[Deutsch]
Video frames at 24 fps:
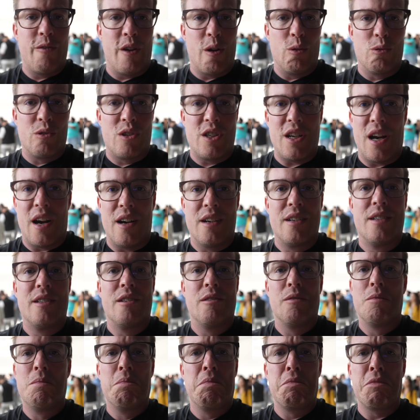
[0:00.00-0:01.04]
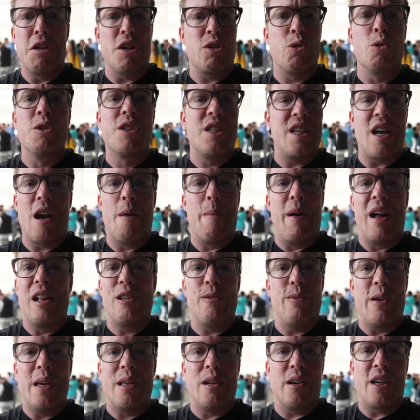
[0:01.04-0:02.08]
wir uns ja, ja schon sehr
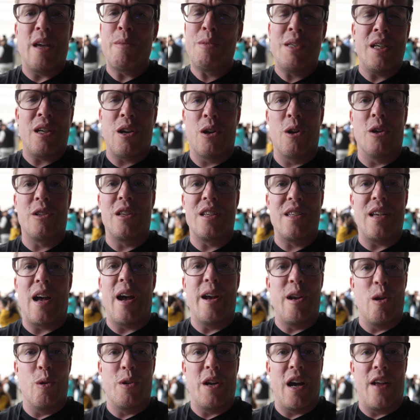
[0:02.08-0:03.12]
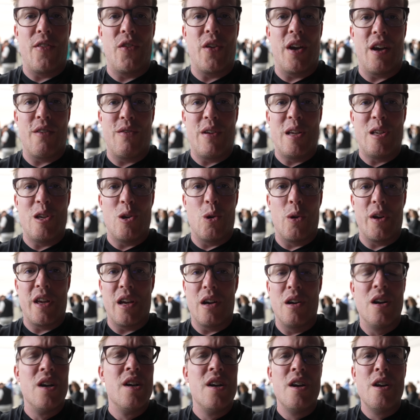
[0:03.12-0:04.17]
bald wieder. Gibt sicher noch das eine oder andere Video
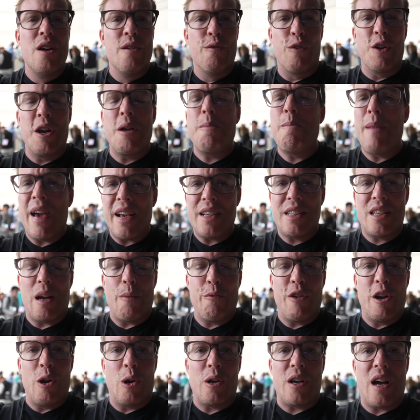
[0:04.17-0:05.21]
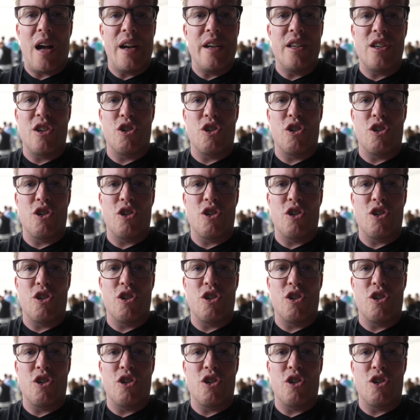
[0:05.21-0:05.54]
hier. Von den Macs haben wir noch gar nicht